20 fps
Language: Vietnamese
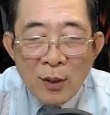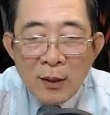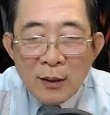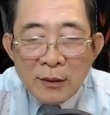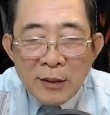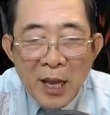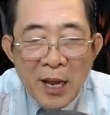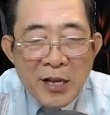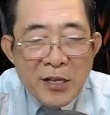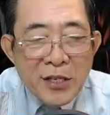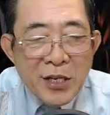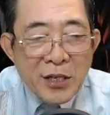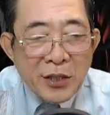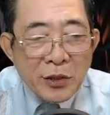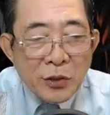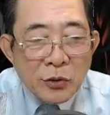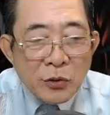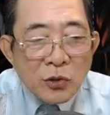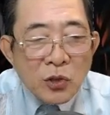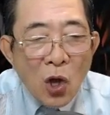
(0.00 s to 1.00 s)
thế
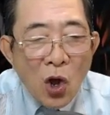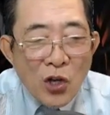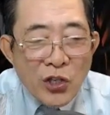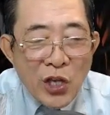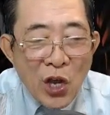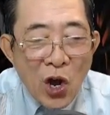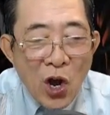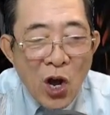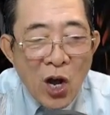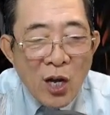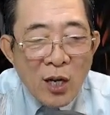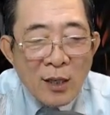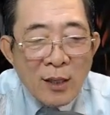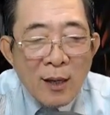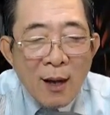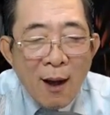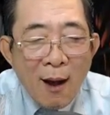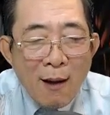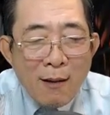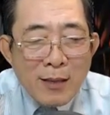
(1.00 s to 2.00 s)
nhưng to nhỏ
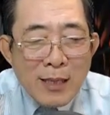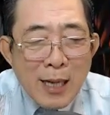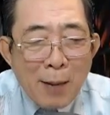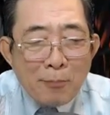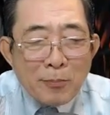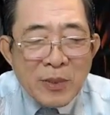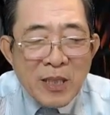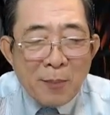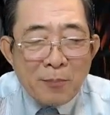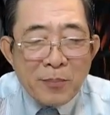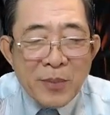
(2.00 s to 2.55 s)
hơn 500